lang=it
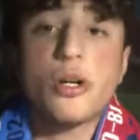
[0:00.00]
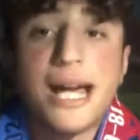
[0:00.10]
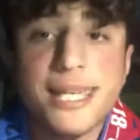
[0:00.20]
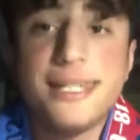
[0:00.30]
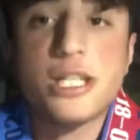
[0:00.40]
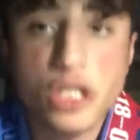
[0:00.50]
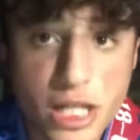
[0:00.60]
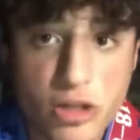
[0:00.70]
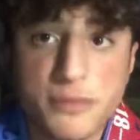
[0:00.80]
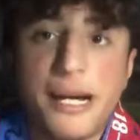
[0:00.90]
Rakitic che
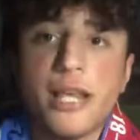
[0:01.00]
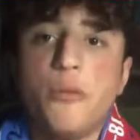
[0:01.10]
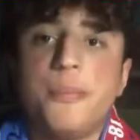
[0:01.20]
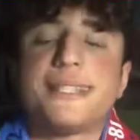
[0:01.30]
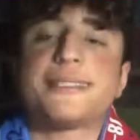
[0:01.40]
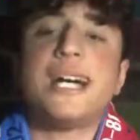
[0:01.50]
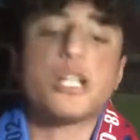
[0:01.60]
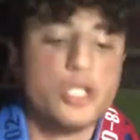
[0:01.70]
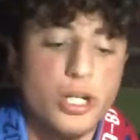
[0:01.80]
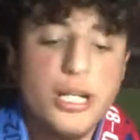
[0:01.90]
non sbaglia un
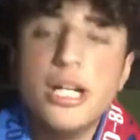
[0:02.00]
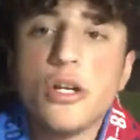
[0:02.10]
passaggio,